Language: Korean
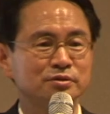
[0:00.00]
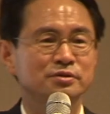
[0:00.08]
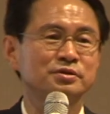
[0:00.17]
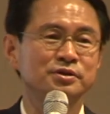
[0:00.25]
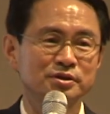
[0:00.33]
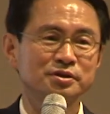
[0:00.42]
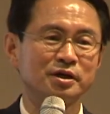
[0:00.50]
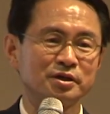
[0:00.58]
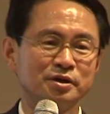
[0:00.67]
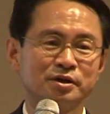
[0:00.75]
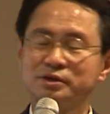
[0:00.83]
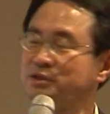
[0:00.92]
그그 런것 같아
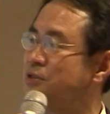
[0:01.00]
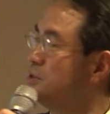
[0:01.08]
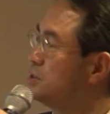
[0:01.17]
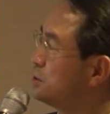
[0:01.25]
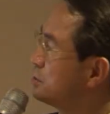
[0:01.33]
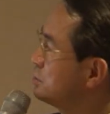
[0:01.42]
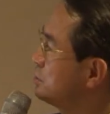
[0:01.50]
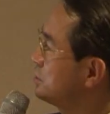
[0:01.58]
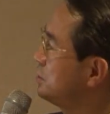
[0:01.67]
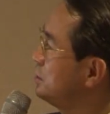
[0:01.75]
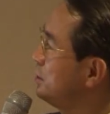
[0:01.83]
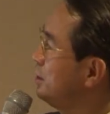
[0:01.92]
그래서 이제
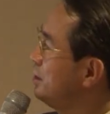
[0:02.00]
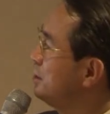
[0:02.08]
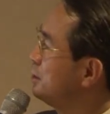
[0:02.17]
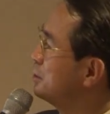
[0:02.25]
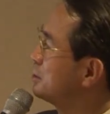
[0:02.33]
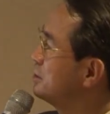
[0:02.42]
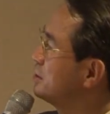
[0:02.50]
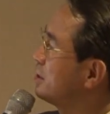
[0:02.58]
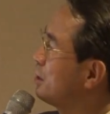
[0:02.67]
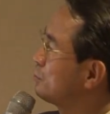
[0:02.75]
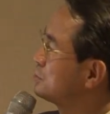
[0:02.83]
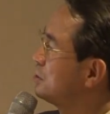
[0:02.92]
특히
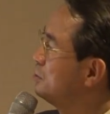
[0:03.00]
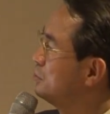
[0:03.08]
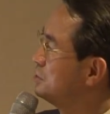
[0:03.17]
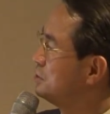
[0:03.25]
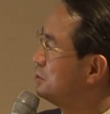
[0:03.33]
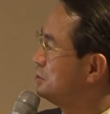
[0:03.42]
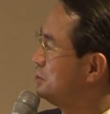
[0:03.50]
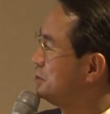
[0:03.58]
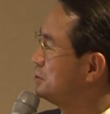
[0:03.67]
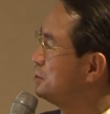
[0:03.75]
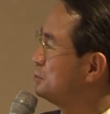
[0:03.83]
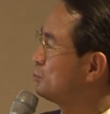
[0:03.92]
어른들하고
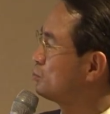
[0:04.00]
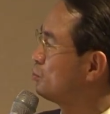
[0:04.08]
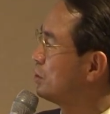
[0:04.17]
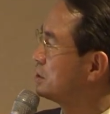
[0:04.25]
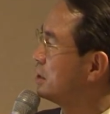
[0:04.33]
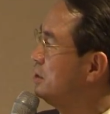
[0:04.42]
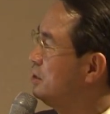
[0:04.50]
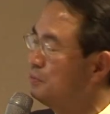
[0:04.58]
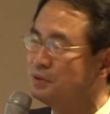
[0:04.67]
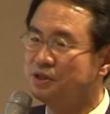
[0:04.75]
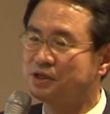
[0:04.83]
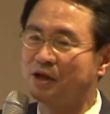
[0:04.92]
젊은이들이 소통할
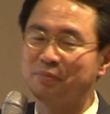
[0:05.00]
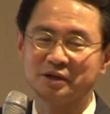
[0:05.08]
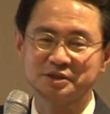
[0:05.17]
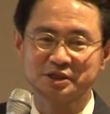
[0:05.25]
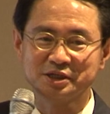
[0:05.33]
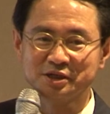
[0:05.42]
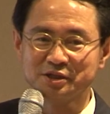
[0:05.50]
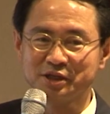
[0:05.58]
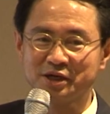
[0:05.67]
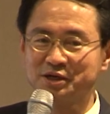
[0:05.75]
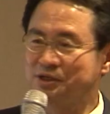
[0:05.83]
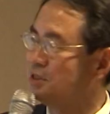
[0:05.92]
때일본이 개방적인
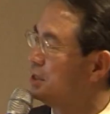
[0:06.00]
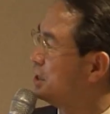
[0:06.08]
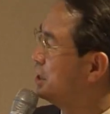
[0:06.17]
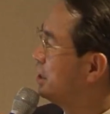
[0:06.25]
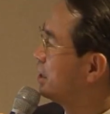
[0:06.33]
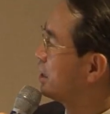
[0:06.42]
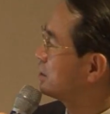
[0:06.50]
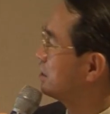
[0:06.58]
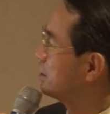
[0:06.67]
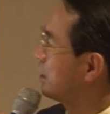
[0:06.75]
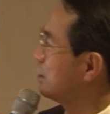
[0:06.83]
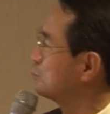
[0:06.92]
건데 거기에
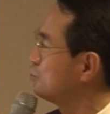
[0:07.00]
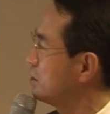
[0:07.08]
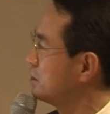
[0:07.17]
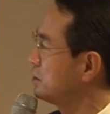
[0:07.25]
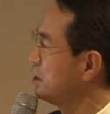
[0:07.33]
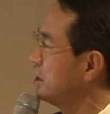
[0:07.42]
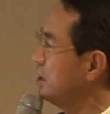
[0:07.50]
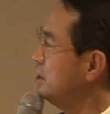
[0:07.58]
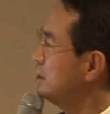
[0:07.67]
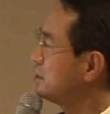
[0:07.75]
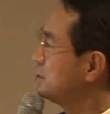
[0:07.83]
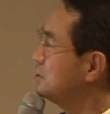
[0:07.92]
가장 강조하는 게
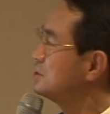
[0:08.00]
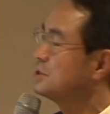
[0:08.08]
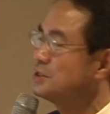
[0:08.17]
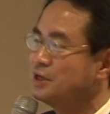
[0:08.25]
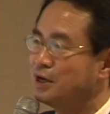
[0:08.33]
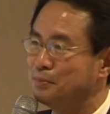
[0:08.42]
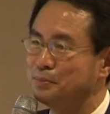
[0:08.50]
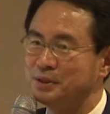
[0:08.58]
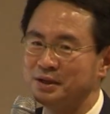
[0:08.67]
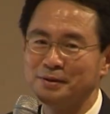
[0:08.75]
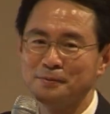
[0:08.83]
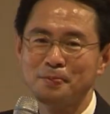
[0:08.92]

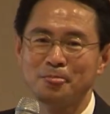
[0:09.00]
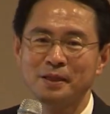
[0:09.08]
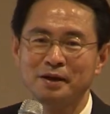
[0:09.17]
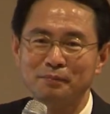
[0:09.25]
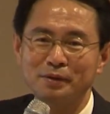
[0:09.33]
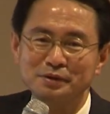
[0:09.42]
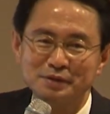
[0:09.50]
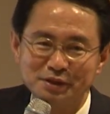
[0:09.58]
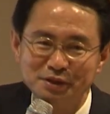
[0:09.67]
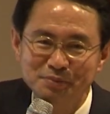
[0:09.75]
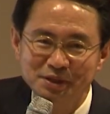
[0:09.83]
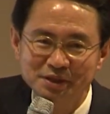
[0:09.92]
경청이랍니다. 뭐
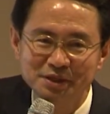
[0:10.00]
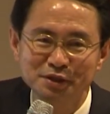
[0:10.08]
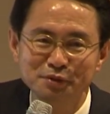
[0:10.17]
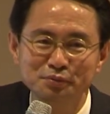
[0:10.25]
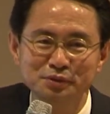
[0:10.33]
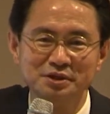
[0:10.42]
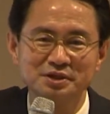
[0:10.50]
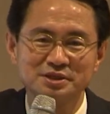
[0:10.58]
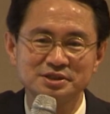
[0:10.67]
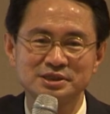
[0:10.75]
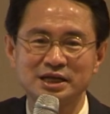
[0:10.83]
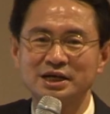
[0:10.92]
이미 여러분들은
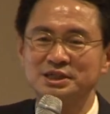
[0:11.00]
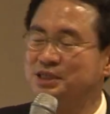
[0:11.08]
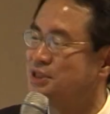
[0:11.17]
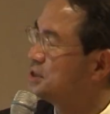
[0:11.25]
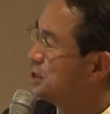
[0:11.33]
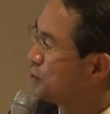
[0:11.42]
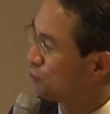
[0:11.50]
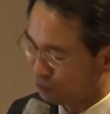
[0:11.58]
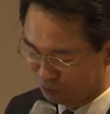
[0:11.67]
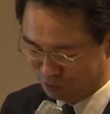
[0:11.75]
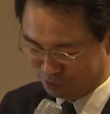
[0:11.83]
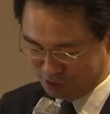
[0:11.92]
잘
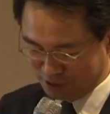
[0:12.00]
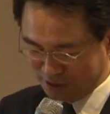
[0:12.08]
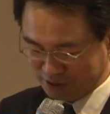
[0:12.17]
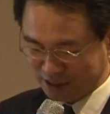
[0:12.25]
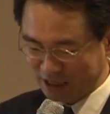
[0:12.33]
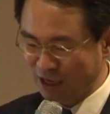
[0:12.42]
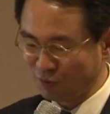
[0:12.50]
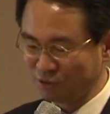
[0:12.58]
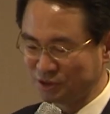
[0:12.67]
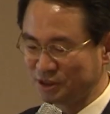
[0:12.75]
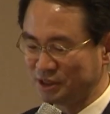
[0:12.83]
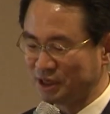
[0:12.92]
실천하고 잘 하고
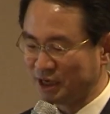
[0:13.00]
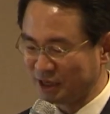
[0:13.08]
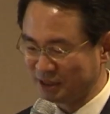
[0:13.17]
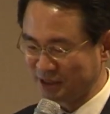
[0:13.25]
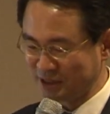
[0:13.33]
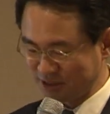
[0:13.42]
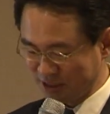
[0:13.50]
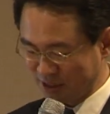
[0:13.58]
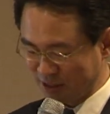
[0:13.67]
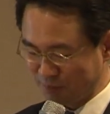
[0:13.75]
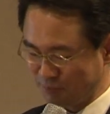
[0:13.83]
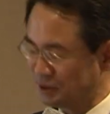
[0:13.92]
있으리라 그렇게
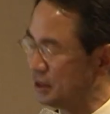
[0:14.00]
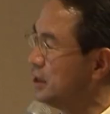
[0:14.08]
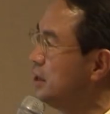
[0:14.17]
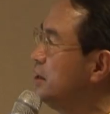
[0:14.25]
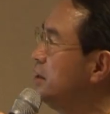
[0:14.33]
생각합니다.